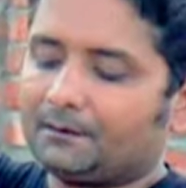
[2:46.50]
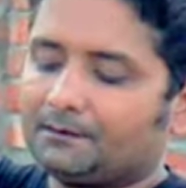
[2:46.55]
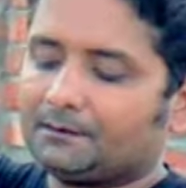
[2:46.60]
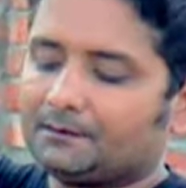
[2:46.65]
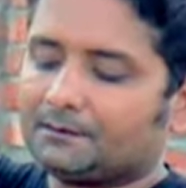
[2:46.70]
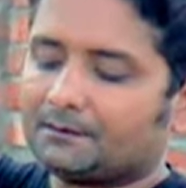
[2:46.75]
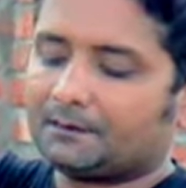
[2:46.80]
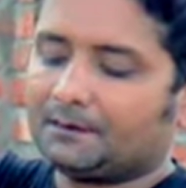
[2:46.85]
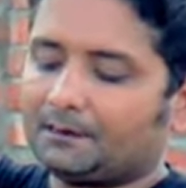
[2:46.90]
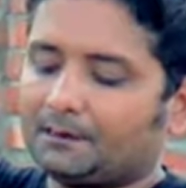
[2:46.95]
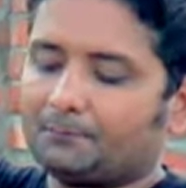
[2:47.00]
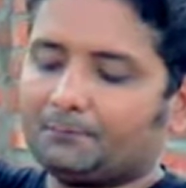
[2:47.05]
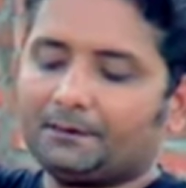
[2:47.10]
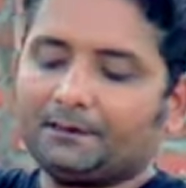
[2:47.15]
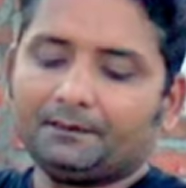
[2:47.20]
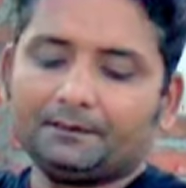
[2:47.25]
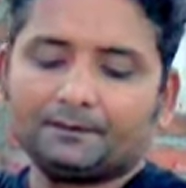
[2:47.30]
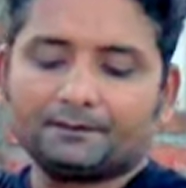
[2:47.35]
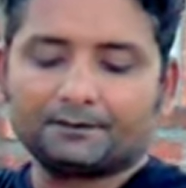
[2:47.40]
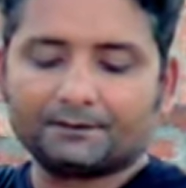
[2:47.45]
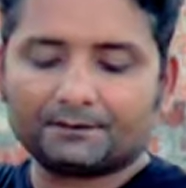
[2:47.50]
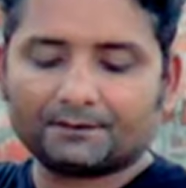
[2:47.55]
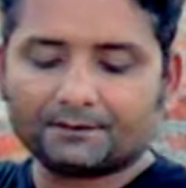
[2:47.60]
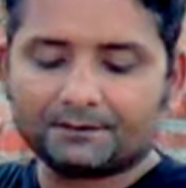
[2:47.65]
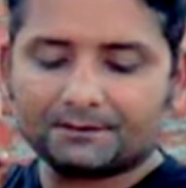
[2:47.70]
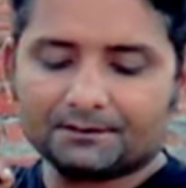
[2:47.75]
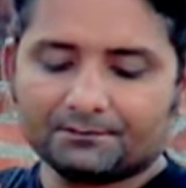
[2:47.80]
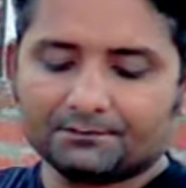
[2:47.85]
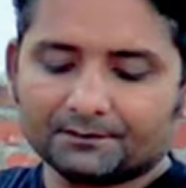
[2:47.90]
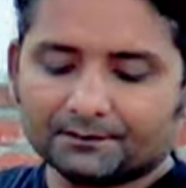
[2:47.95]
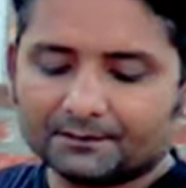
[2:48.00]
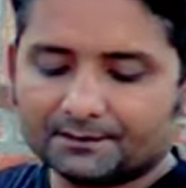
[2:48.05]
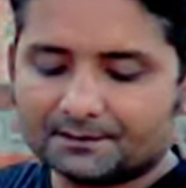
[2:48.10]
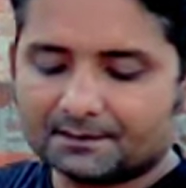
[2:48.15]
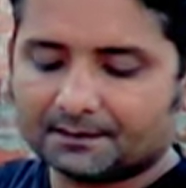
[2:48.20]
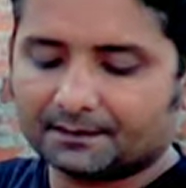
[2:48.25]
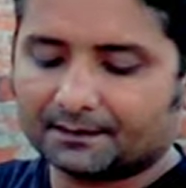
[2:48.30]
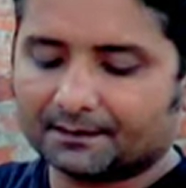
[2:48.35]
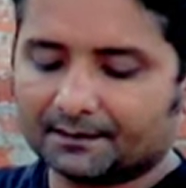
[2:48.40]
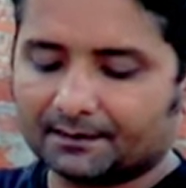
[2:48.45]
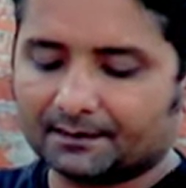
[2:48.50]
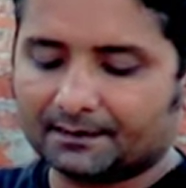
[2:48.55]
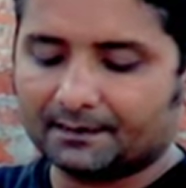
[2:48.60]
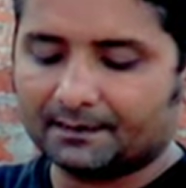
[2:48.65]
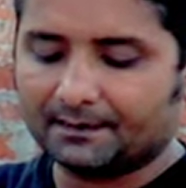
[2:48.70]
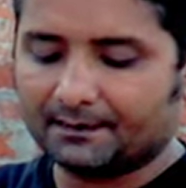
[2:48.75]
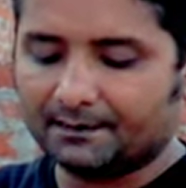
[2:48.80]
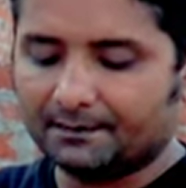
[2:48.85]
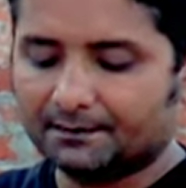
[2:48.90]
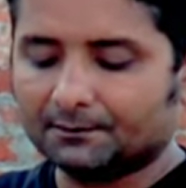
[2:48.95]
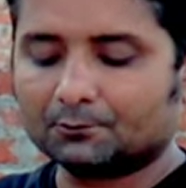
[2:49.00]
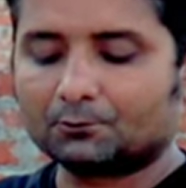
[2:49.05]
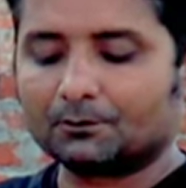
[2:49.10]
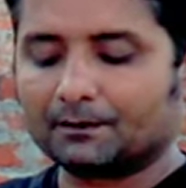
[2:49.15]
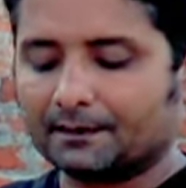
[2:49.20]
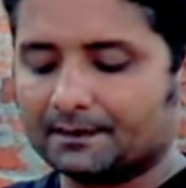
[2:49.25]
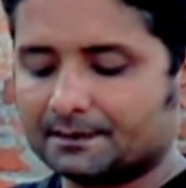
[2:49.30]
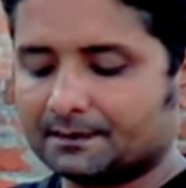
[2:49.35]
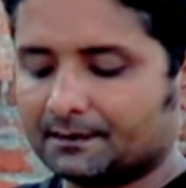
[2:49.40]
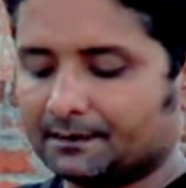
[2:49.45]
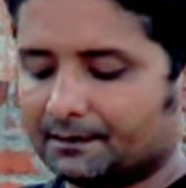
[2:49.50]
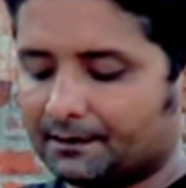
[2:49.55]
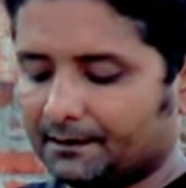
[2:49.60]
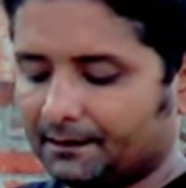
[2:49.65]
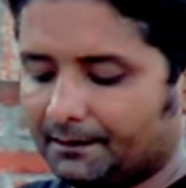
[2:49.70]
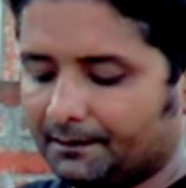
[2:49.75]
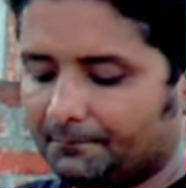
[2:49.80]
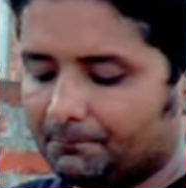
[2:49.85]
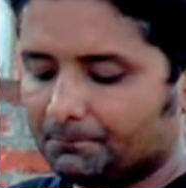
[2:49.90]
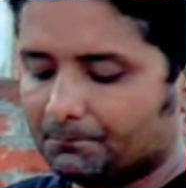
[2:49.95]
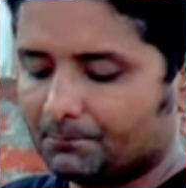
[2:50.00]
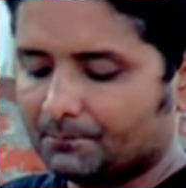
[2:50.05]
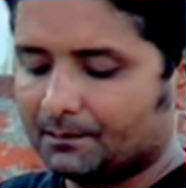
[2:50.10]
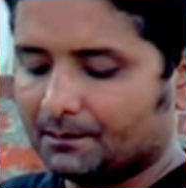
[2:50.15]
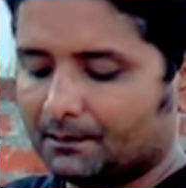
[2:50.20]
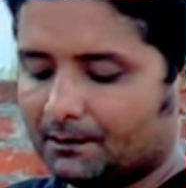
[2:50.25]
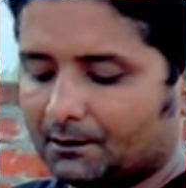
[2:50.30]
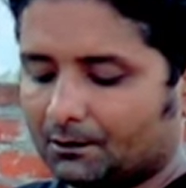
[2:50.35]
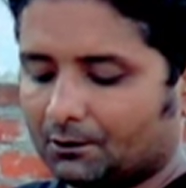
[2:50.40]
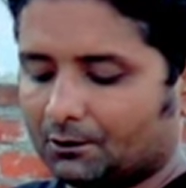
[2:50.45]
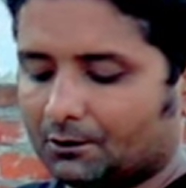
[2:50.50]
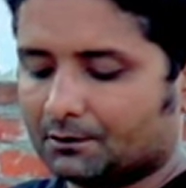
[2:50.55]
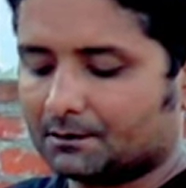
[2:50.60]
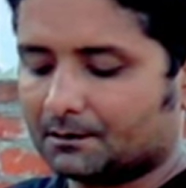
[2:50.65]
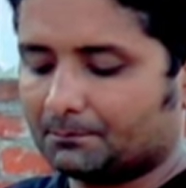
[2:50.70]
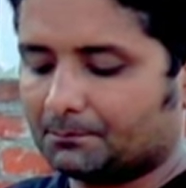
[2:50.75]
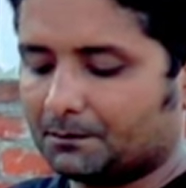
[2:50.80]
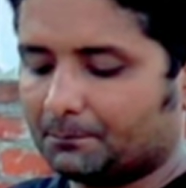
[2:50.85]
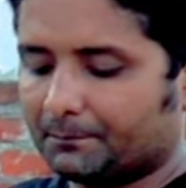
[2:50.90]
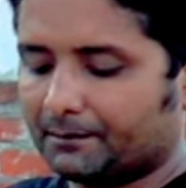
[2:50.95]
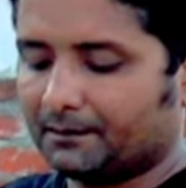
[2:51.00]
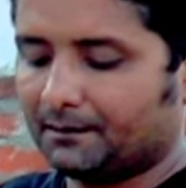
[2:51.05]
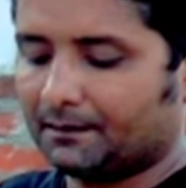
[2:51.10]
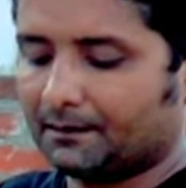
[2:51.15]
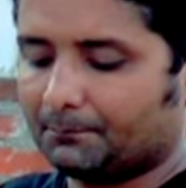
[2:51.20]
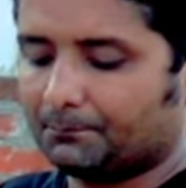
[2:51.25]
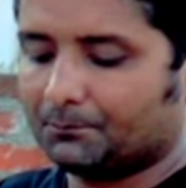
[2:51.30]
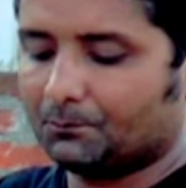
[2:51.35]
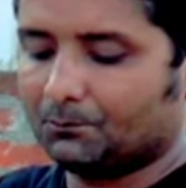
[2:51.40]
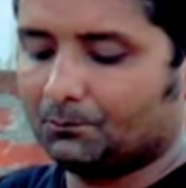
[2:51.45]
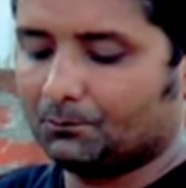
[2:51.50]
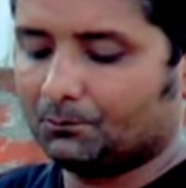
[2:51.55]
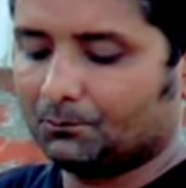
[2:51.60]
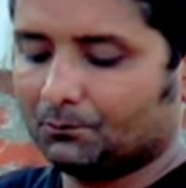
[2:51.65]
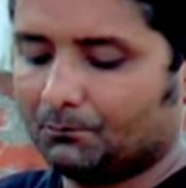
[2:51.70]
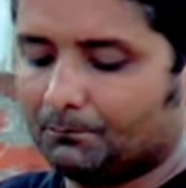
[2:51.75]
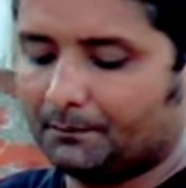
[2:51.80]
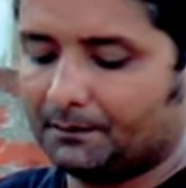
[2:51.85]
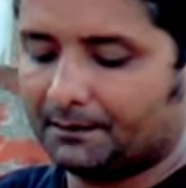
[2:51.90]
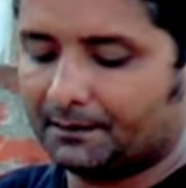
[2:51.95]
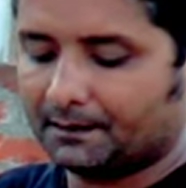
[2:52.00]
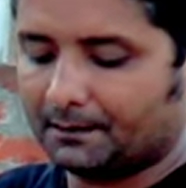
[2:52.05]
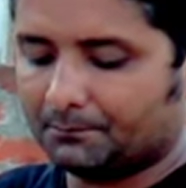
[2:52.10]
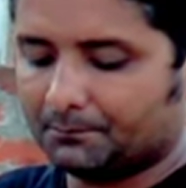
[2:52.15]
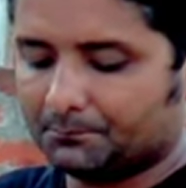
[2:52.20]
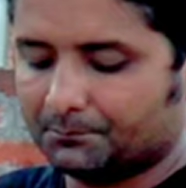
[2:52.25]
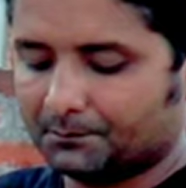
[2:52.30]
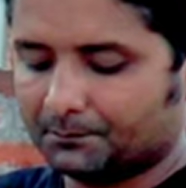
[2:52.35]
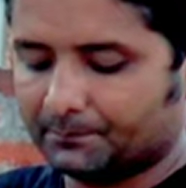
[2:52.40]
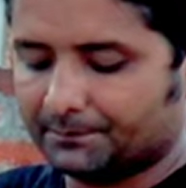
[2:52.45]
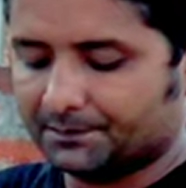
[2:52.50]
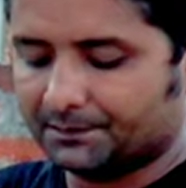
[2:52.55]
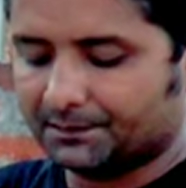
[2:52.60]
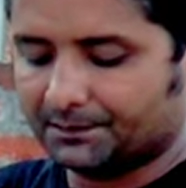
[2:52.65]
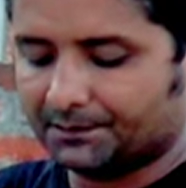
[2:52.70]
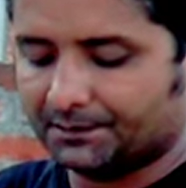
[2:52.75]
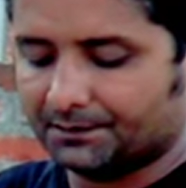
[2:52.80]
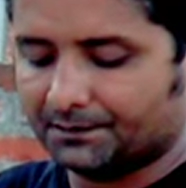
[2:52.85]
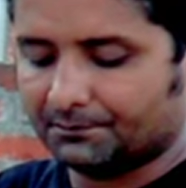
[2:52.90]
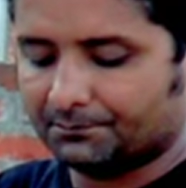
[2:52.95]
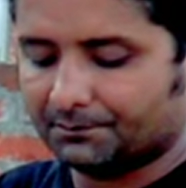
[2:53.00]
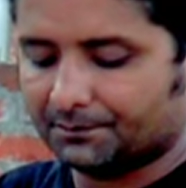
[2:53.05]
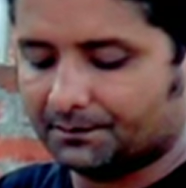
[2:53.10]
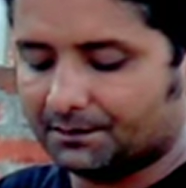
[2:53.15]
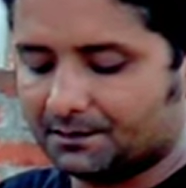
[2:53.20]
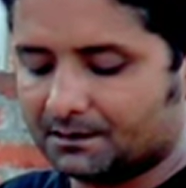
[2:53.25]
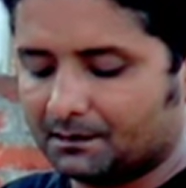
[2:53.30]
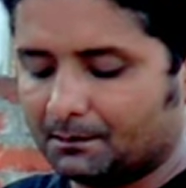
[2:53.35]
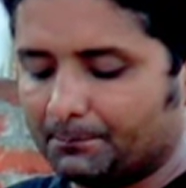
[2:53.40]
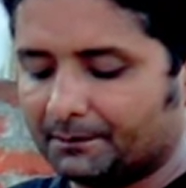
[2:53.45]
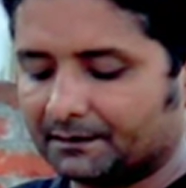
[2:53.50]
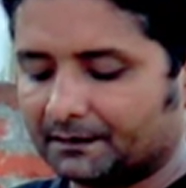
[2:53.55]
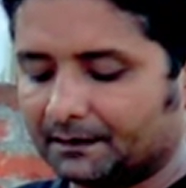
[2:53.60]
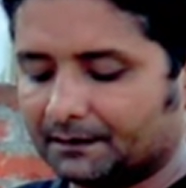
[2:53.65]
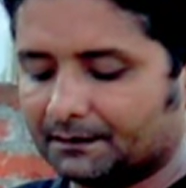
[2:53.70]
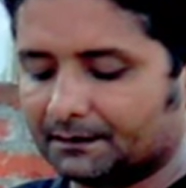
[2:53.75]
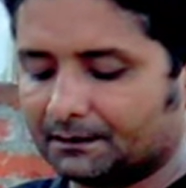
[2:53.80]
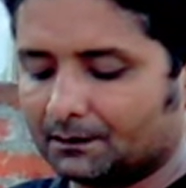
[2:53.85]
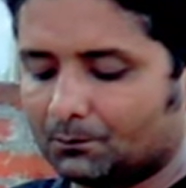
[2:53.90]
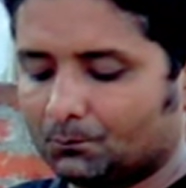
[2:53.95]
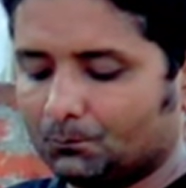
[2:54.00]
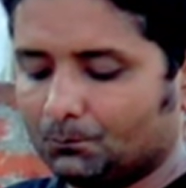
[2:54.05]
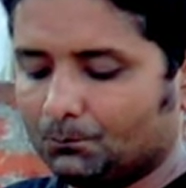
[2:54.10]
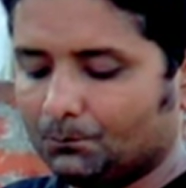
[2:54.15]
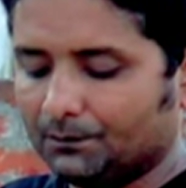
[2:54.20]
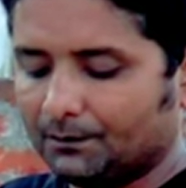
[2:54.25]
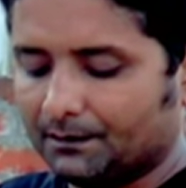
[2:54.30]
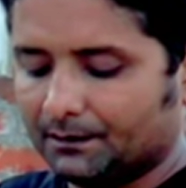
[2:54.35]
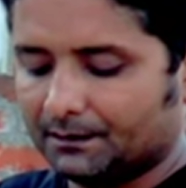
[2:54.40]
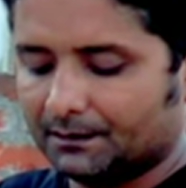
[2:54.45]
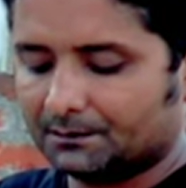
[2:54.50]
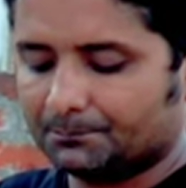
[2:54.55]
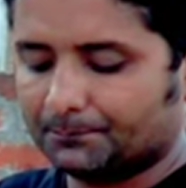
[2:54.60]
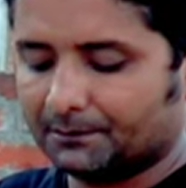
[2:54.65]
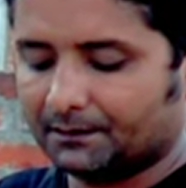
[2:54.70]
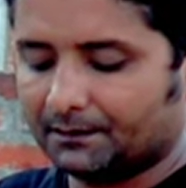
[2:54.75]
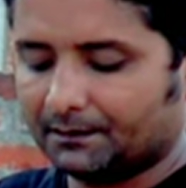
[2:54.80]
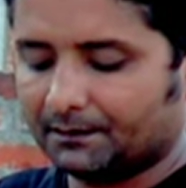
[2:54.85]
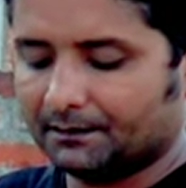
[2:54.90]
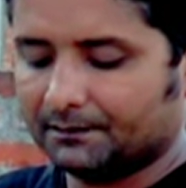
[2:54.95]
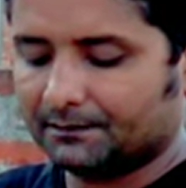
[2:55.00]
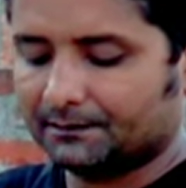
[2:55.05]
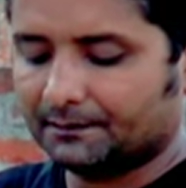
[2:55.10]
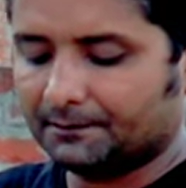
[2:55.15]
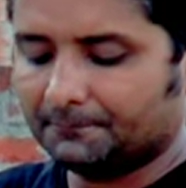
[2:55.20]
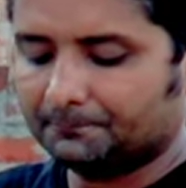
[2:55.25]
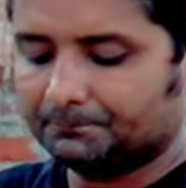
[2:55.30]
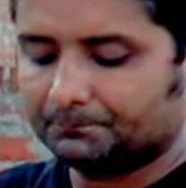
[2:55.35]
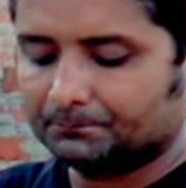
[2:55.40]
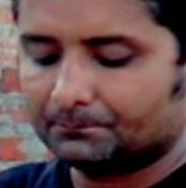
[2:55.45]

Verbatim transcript: मान लीजिए हमें डी डी फेडिस सेट करना है तो कैसे करेंगे और सबसे पहले आप लोगों को मैं यहाँ पे फ्रिक्वेंसी डी डी फेडिस की बता देता हूँ इसमें देख लीजिए